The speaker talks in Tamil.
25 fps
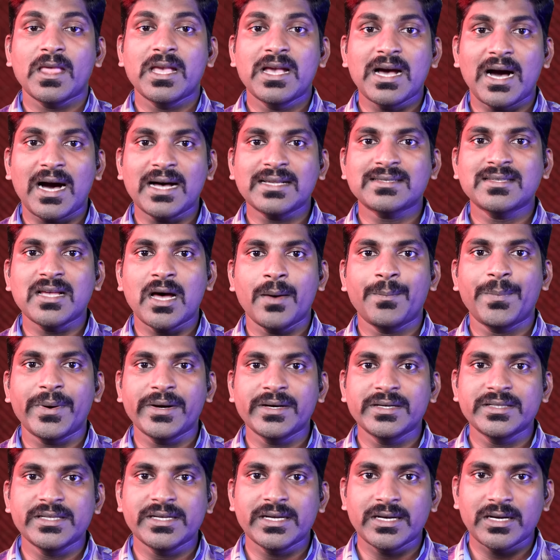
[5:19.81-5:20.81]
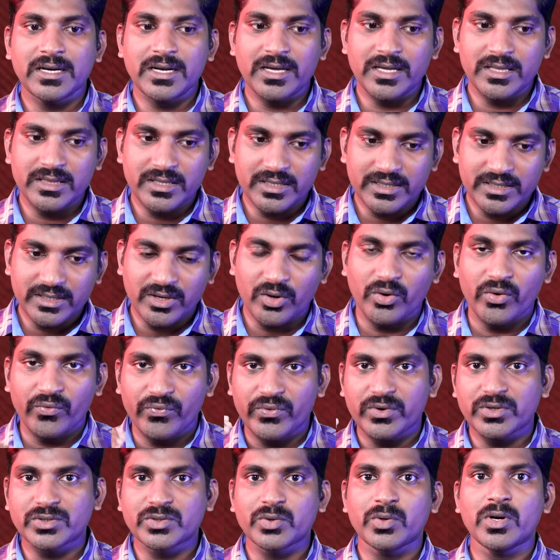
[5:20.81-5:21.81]
காசா பகுதிகளில் இந்த கிரவுண்ட்
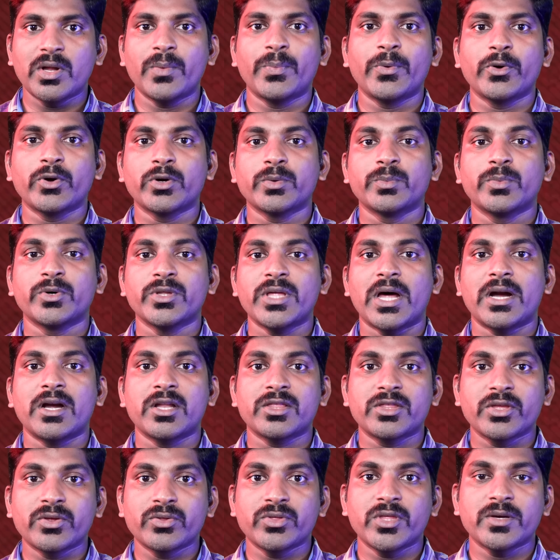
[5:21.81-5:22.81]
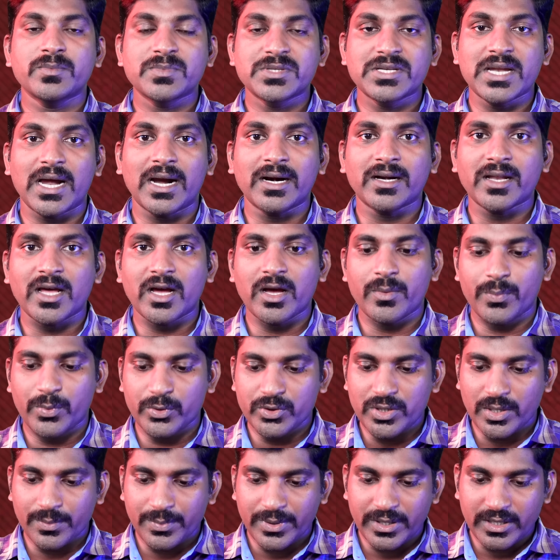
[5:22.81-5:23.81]
ஃபோர்ஸ் உள்ளே போகும்போது அடுத்த யுத்தம் ஸ்டார்ட் ஆக
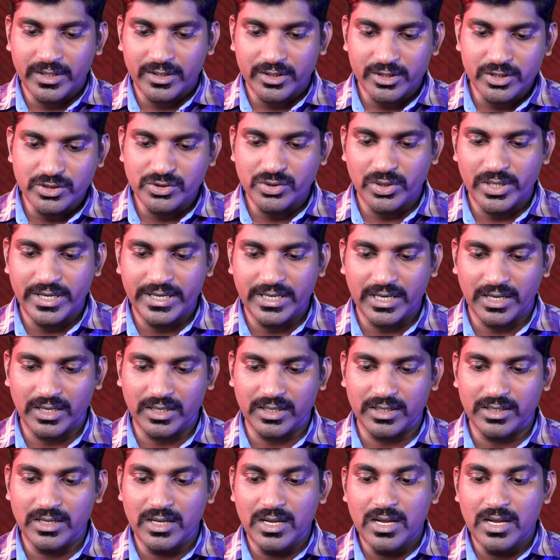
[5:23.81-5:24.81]
போகுது அப்படிங்கிறதையும் சொல்லிட்டாங்க